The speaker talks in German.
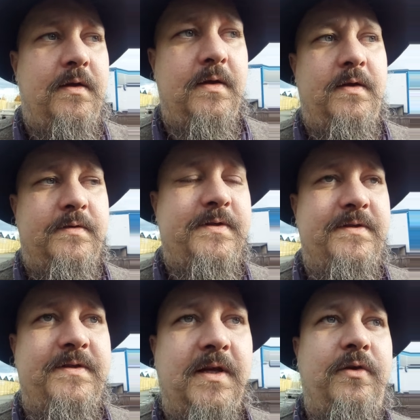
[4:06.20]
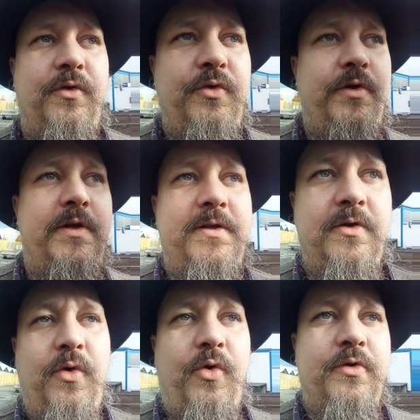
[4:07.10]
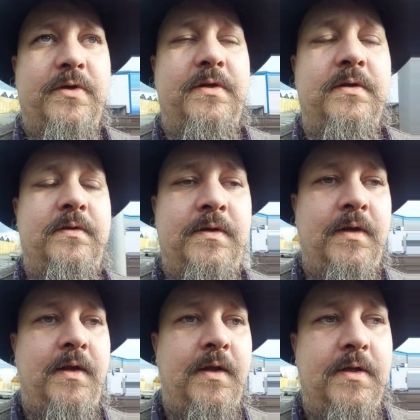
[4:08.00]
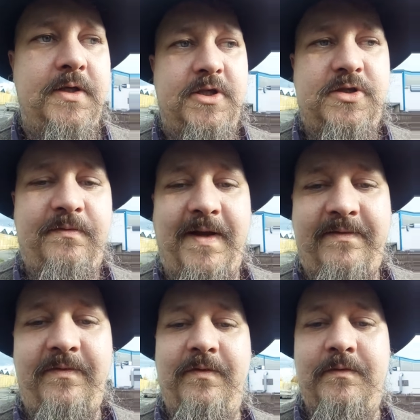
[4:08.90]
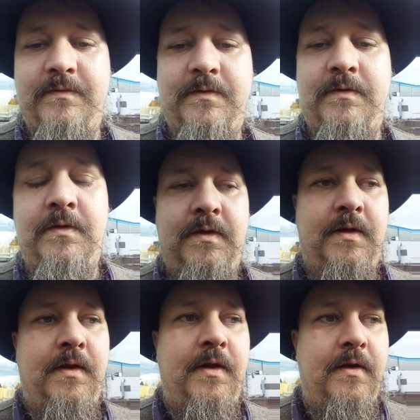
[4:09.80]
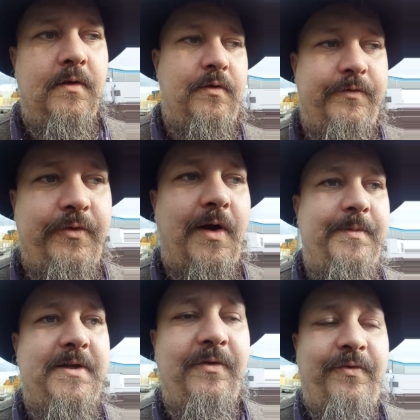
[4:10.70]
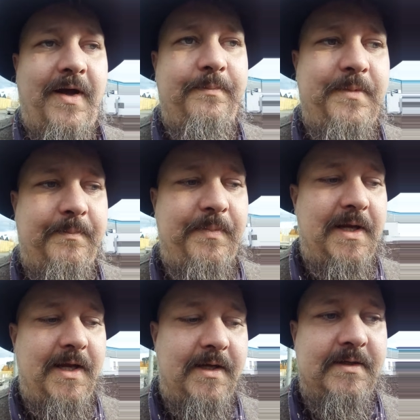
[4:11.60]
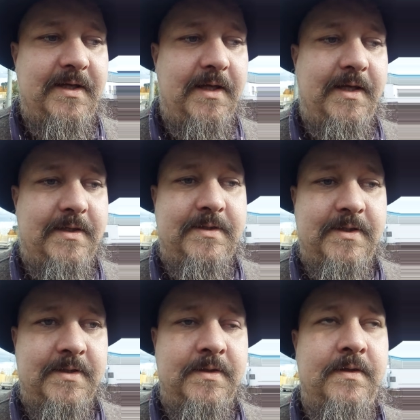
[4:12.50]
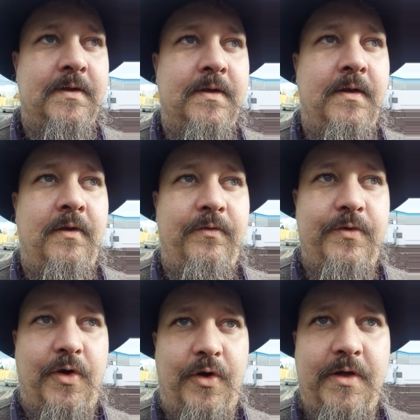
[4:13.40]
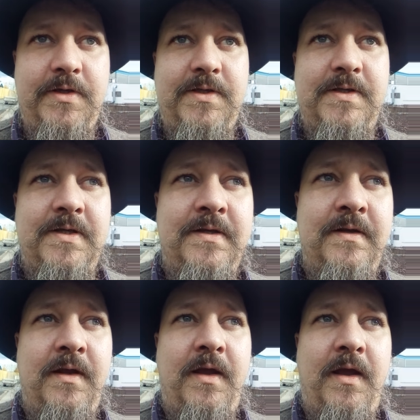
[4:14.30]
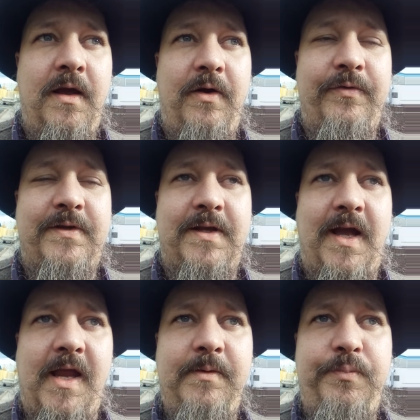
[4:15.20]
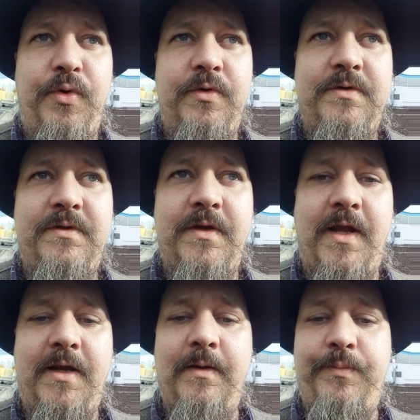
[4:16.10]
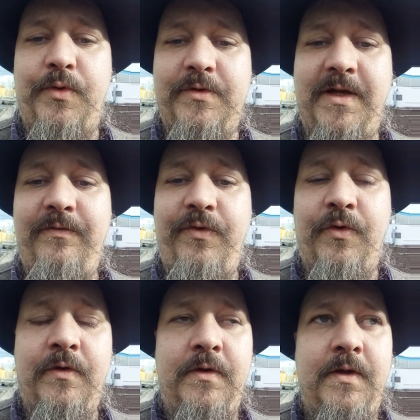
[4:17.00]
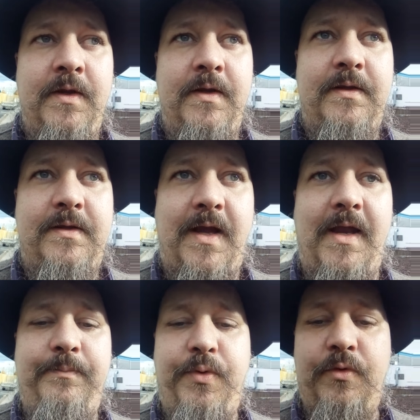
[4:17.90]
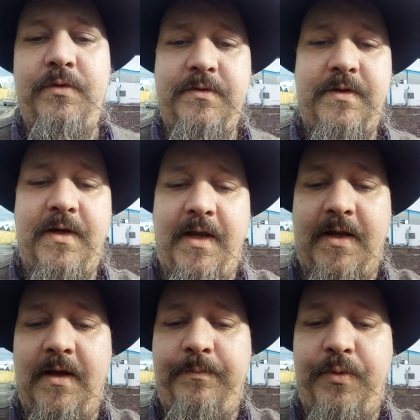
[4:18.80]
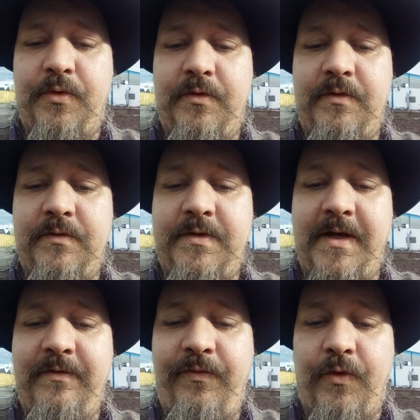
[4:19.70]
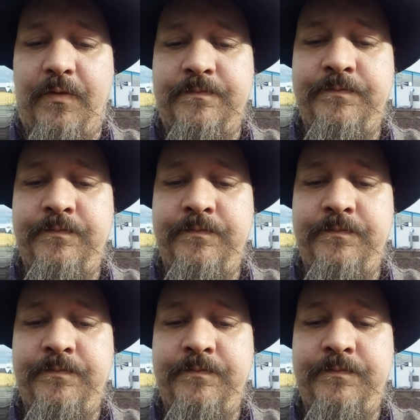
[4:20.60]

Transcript: äh, sind es die Grünen, die Roten, die Schwarzen. Und so habe ich die Farbtabelle angelegt. Für euch auf 3.grecker.info. 3.grecker.info.